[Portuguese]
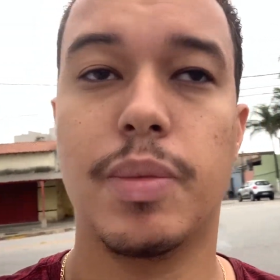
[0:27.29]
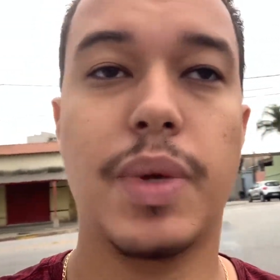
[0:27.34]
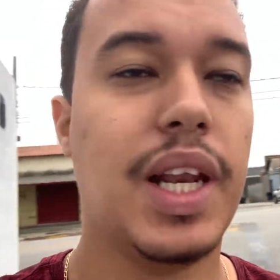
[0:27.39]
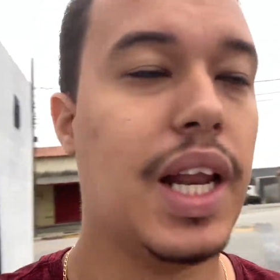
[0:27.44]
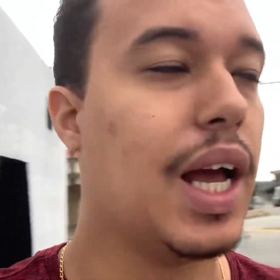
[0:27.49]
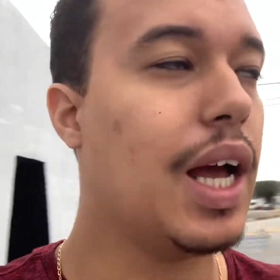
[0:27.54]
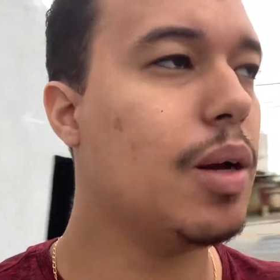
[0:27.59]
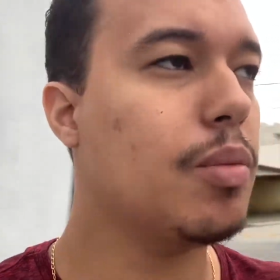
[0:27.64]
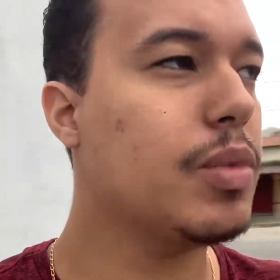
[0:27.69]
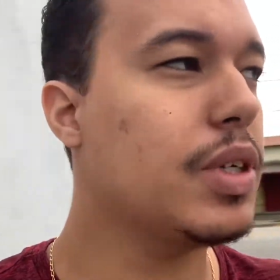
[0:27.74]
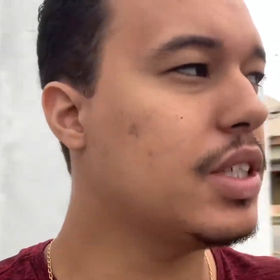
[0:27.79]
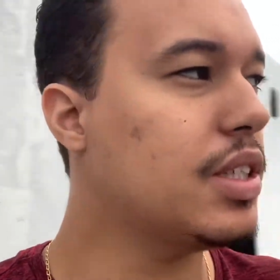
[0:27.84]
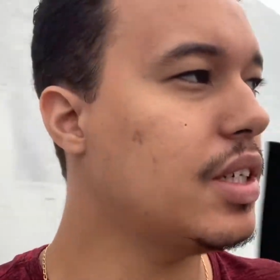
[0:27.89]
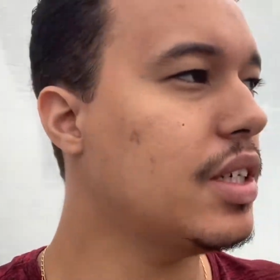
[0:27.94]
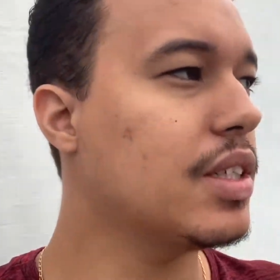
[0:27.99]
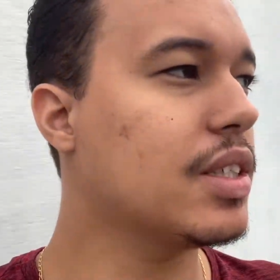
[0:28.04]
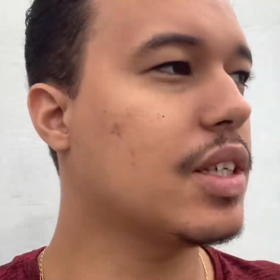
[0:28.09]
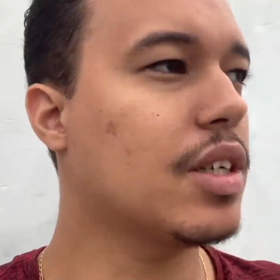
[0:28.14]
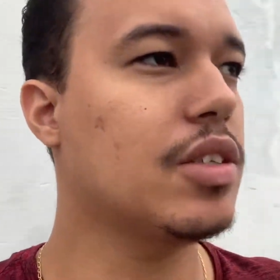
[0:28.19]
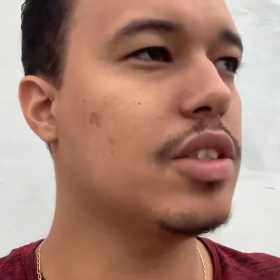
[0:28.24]
ah, mas e
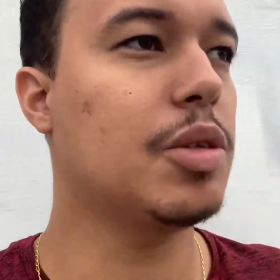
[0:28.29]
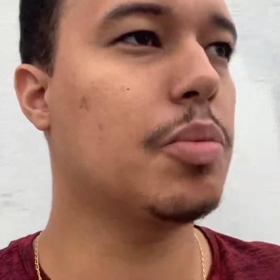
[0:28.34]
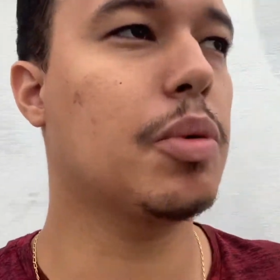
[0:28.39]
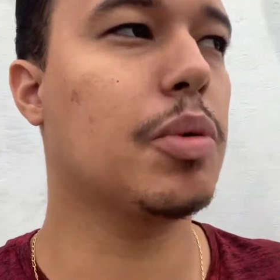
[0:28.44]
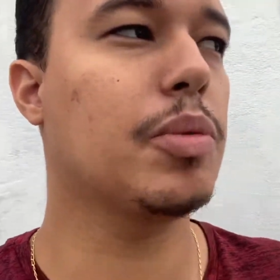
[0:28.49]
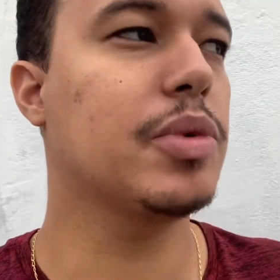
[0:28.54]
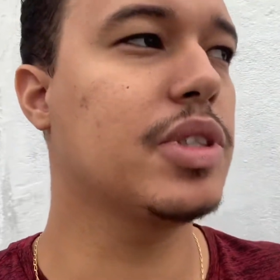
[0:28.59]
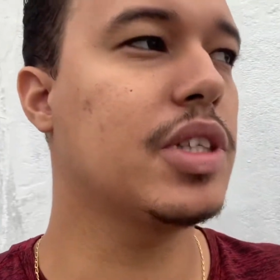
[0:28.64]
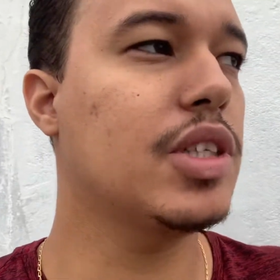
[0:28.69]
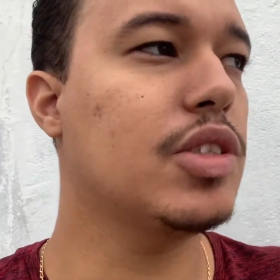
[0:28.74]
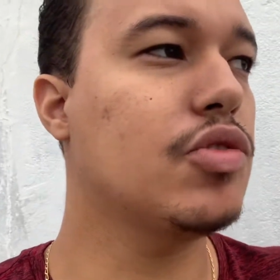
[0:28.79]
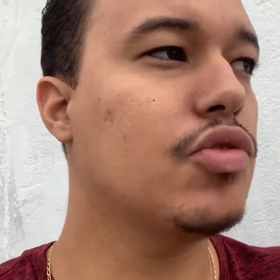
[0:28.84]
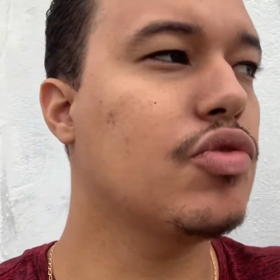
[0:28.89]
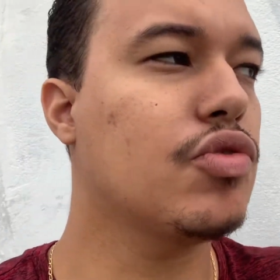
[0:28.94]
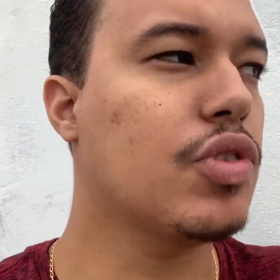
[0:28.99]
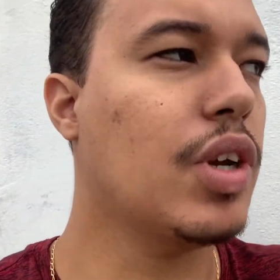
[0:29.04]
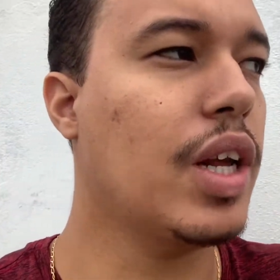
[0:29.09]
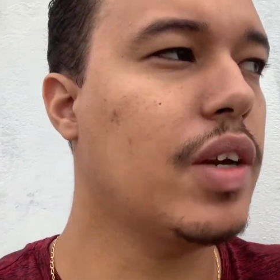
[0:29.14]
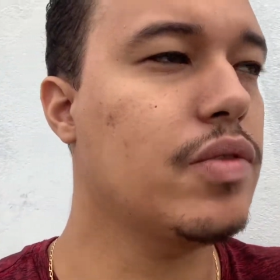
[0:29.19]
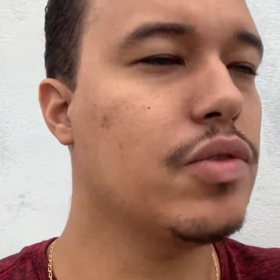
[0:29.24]
as calças da promoção? Eles não
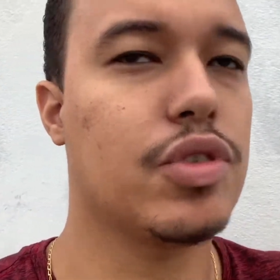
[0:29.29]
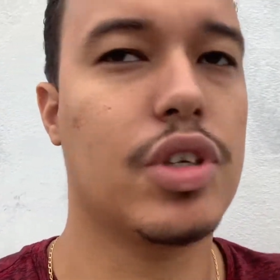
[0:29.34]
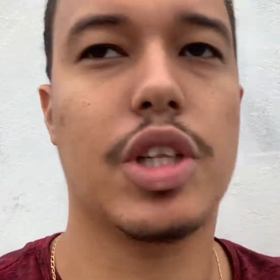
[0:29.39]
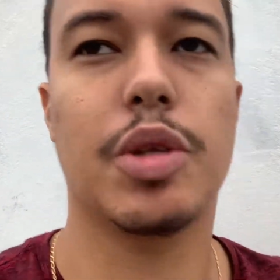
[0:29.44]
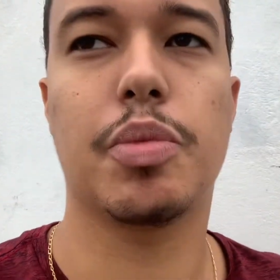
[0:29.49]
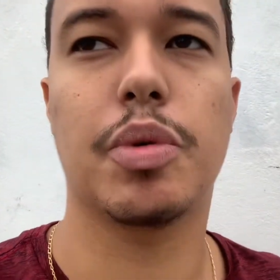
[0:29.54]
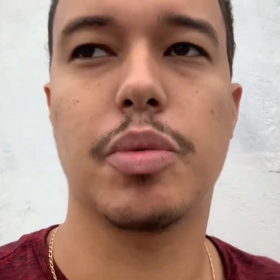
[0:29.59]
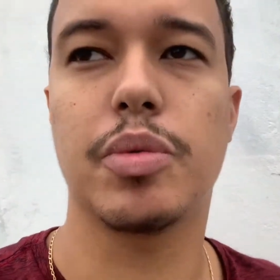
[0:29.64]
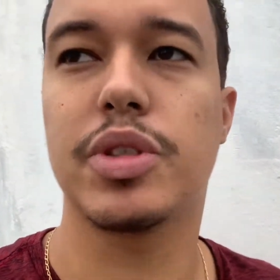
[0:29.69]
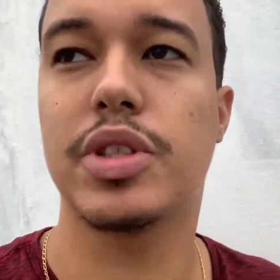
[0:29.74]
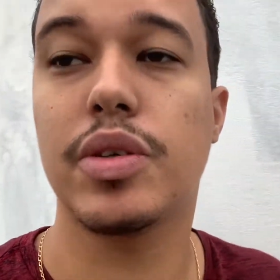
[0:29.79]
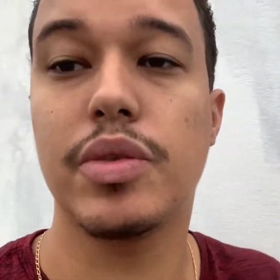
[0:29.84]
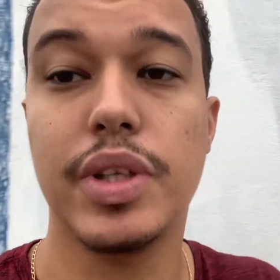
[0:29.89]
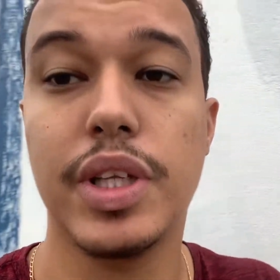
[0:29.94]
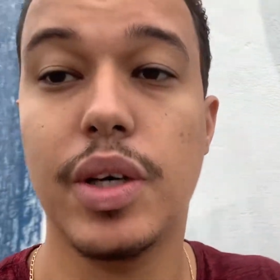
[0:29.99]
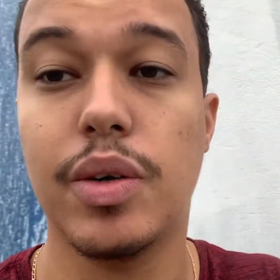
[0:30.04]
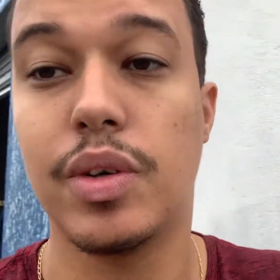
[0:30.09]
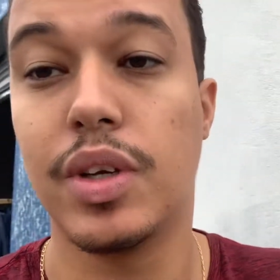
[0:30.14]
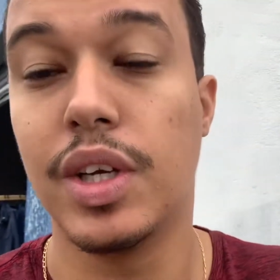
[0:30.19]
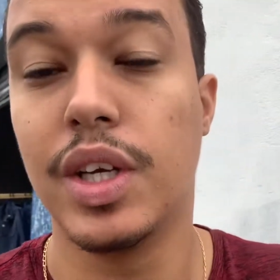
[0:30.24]
só levam só da promoção,
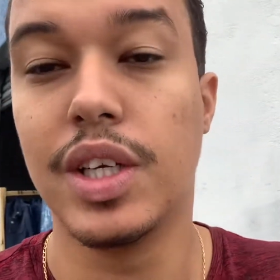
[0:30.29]
não.